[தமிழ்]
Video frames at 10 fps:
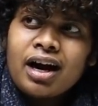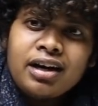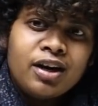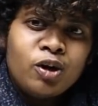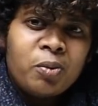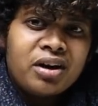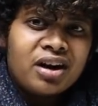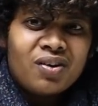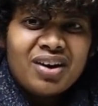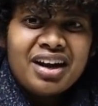கண்டென்ட்
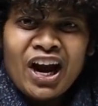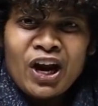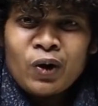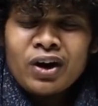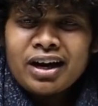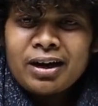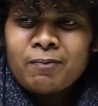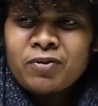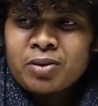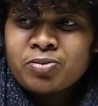பெட்டர் ஆகல என்னோட
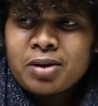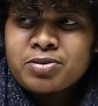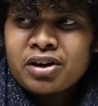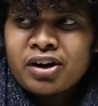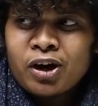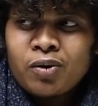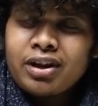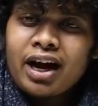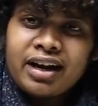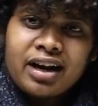சப்ஸ்கிரிப்ஷன் ரேட்டும்
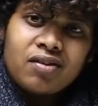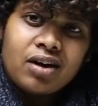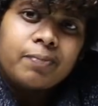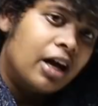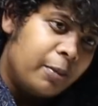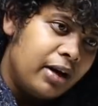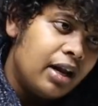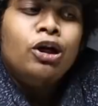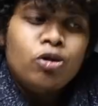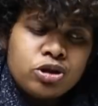வந்து ஹையர் ஆகல ஐ மீன்
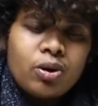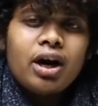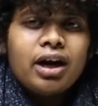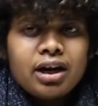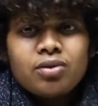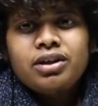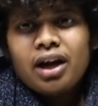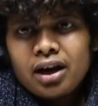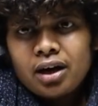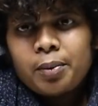யூஸ்வலாக எனக்கு
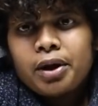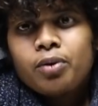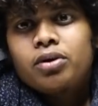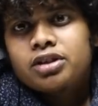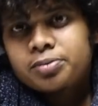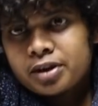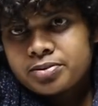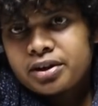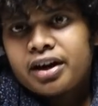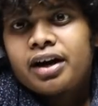வந்து என்ன மாதிரி ஒரு
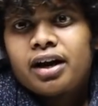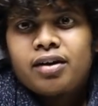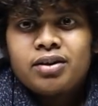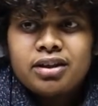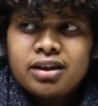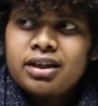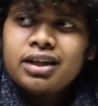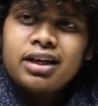சப்ஸ்கிரிப்ஷன் ரேட் வந்து